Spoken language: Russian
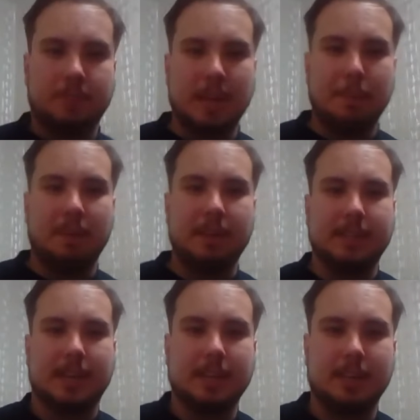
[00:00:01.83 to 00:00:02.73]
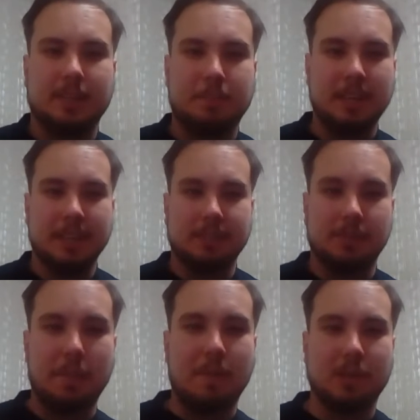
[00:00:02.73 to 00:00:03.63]
Всем привет, дорогие господа, с
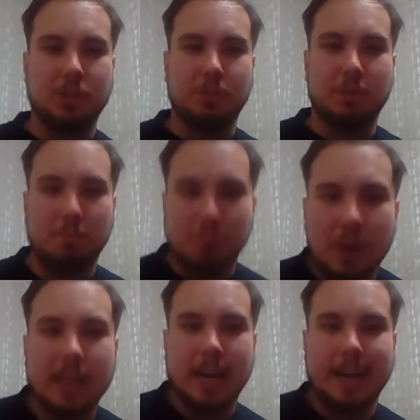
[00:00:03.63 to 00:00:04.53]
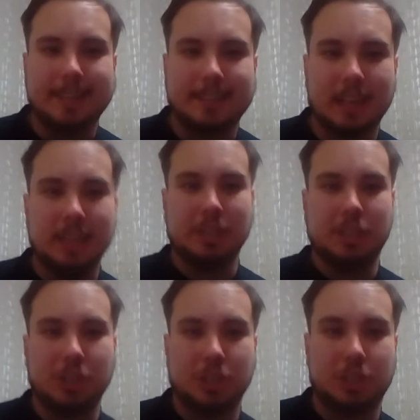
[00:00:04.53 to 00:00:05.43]
вами ваш любимый блогер Александр
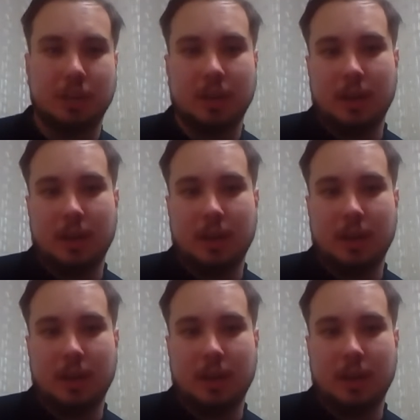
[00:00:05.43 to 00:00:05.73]
Чиш.